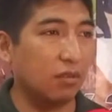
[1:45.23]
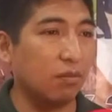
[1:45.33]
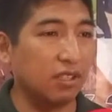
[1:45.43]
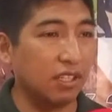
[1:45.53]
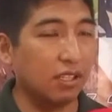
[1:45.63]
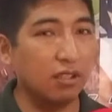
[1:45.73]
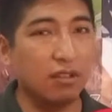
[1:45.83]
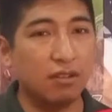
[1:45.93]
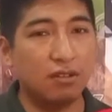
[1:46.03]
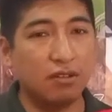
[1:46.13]

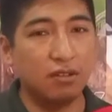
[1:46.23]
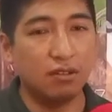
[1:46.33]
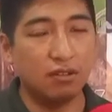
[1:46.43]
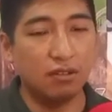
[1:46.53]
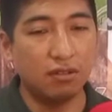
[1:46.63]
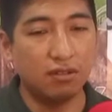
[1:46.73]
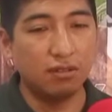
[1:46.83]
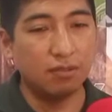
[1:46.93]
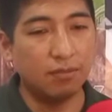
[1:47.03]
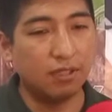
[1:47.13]
Domicilio o,
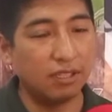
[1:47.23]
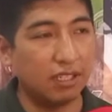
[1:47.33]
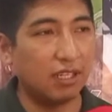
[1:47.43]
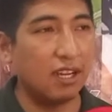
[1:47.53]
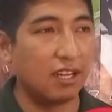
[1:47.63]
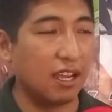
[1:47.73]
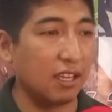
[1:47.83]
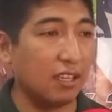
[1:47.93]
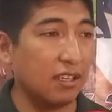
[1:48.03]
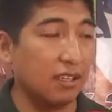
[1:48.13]
como dicen,
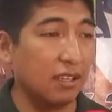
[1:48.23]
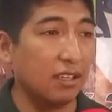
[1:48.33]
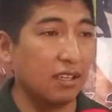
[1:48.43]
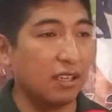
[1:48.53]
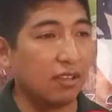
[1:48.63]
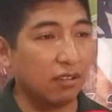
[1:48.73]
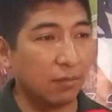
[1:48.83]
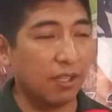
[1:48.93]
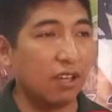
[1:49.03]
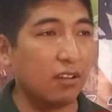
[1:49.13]
garaje, en donde
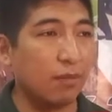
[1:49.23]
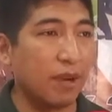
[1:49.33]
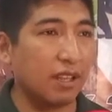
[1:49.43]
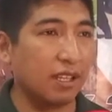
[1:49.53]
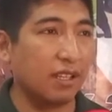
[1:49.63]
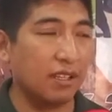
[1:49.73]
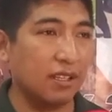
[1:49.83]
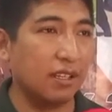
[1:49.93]
puedan compartir.